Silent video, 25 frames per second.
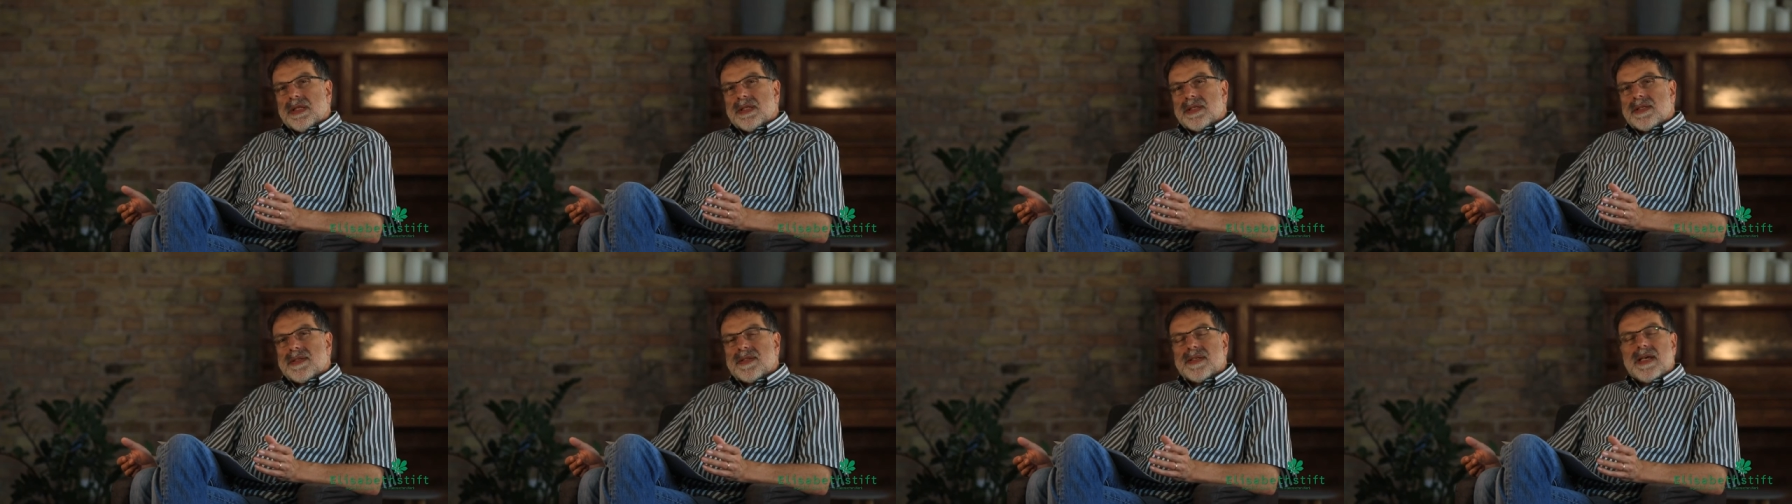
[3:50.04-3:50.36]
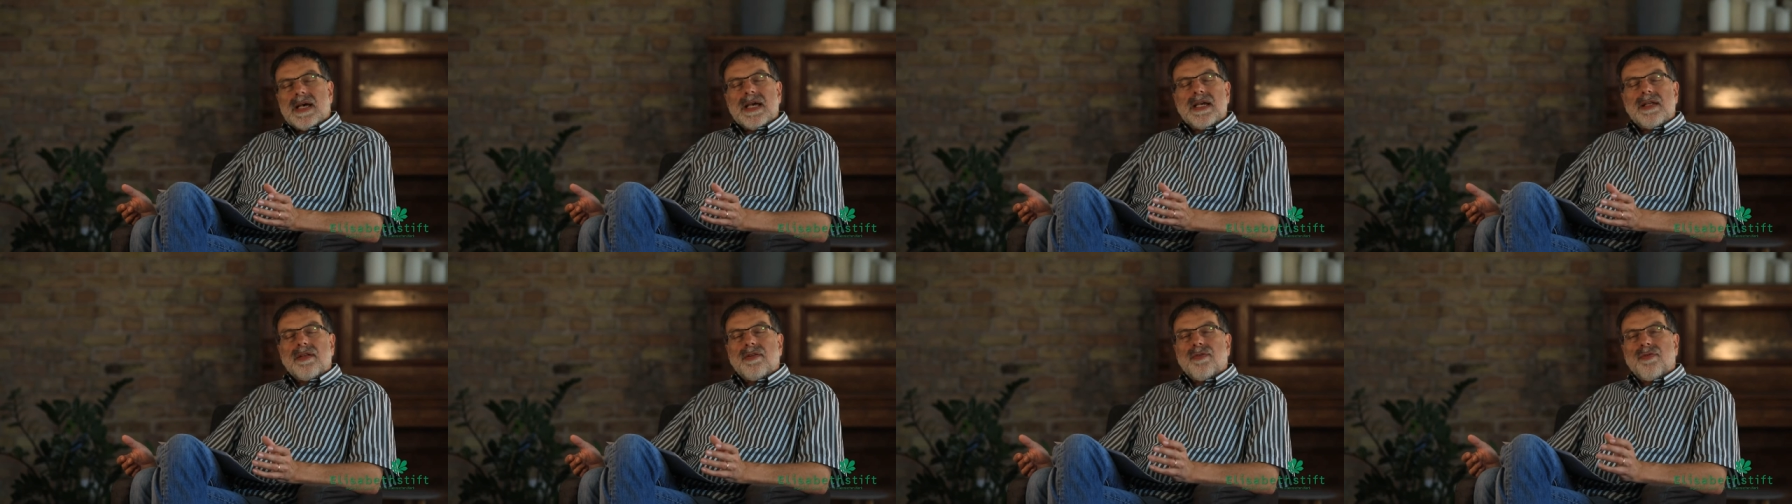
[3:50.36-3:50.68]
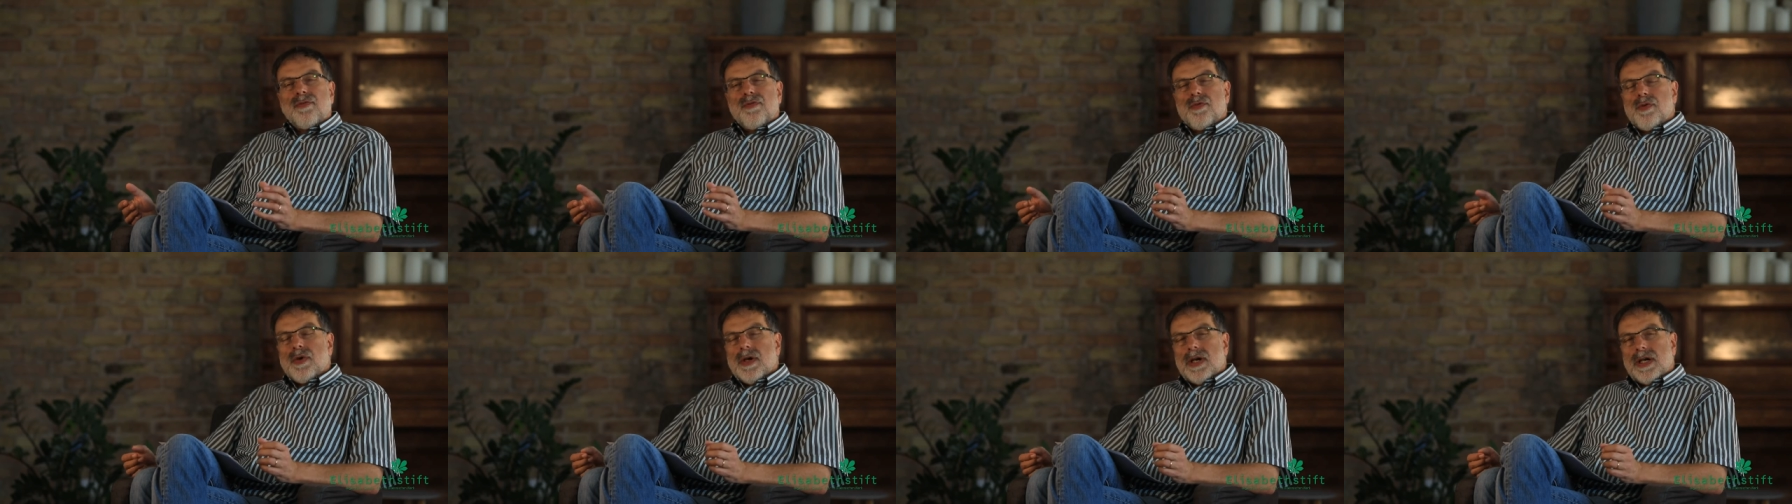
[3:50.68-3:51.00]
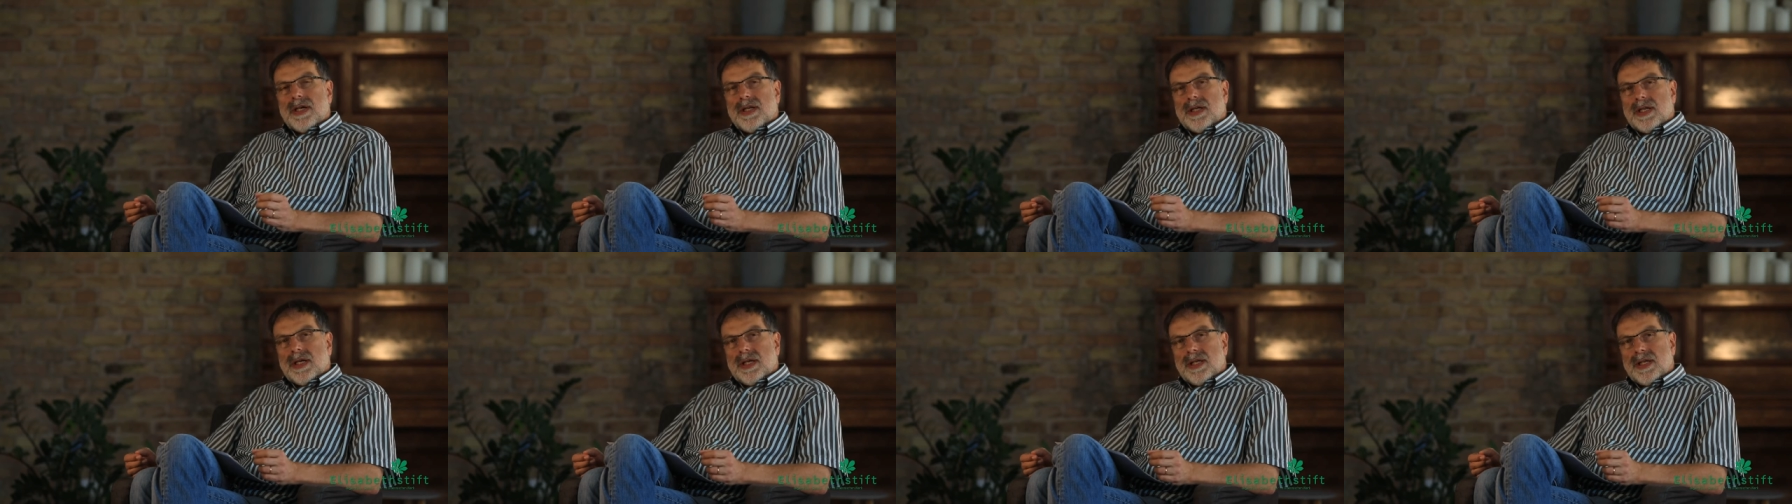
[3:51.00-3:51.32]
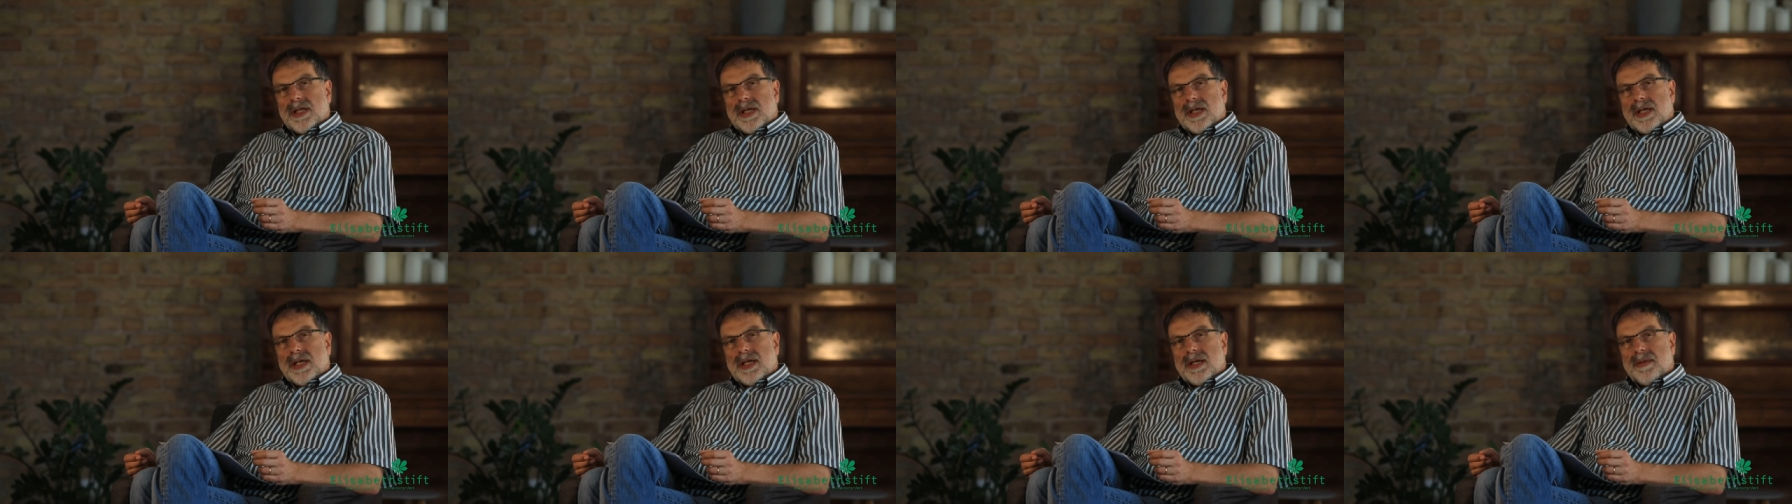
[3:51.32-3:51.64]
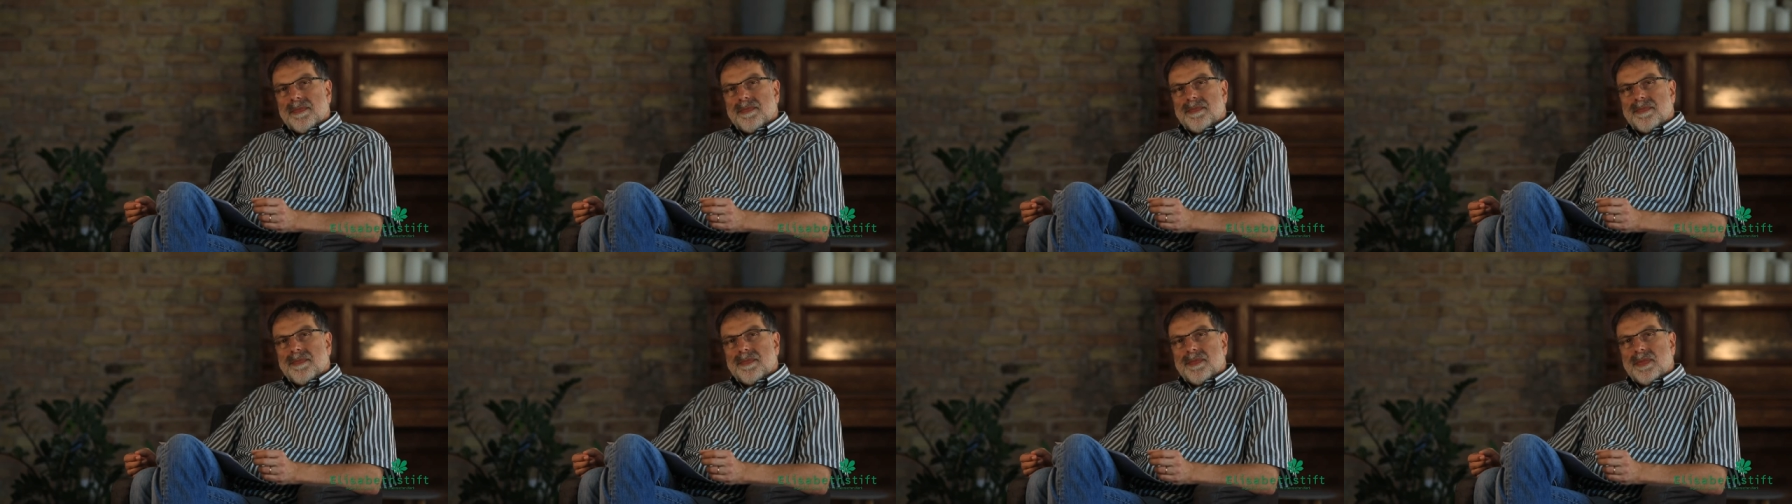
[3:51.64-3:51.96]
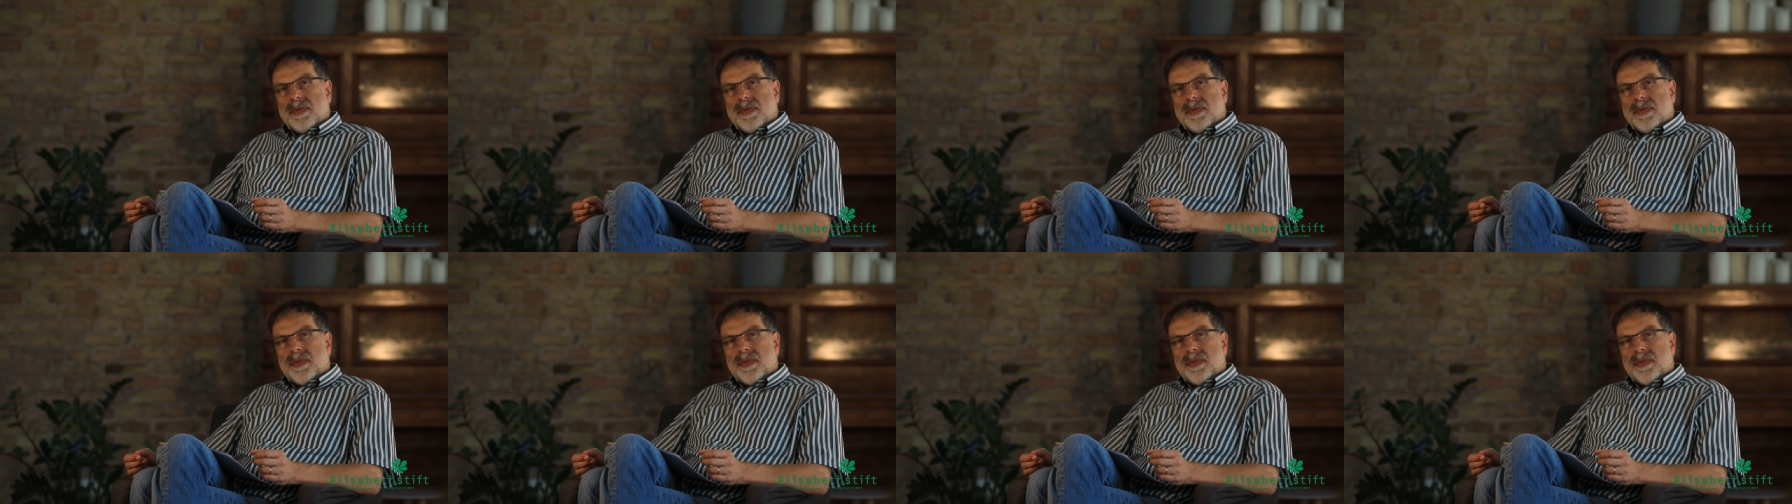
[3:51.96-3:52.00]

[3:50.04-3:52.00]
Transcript: Zeit füreinander haben,